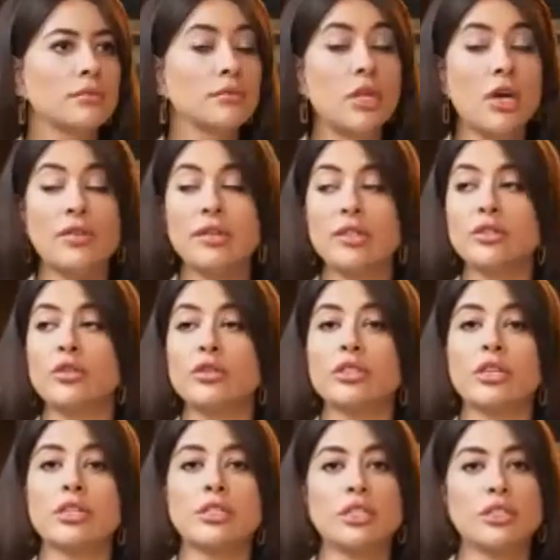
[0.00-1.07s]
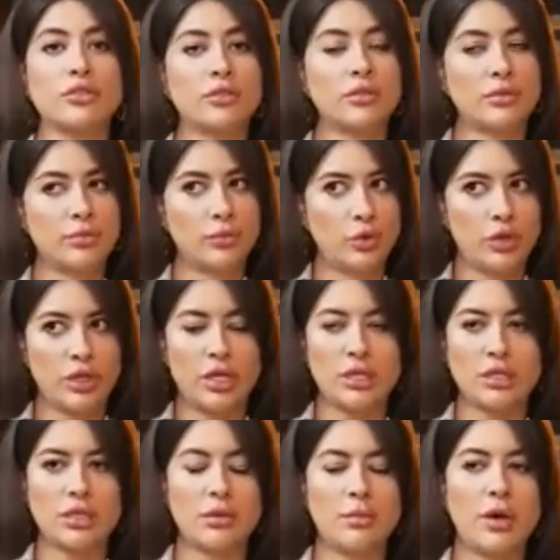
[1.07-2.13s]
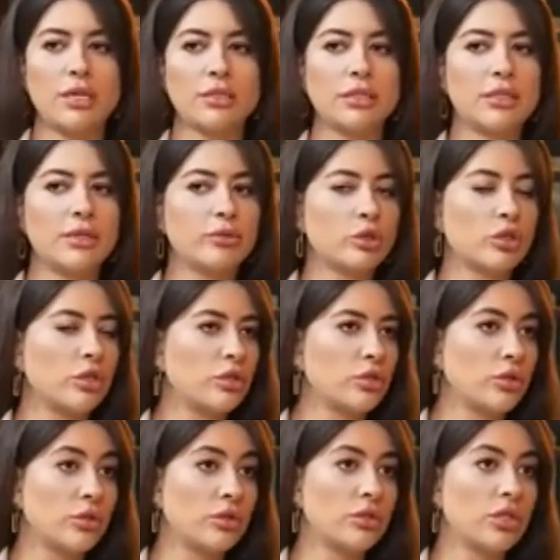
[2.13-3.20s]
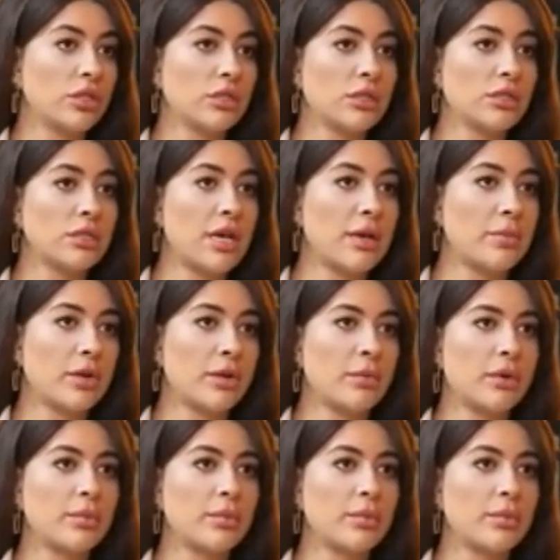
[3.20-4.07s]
Да, волонтерская сейчас многие занимаются. Девушки еще часто снайпером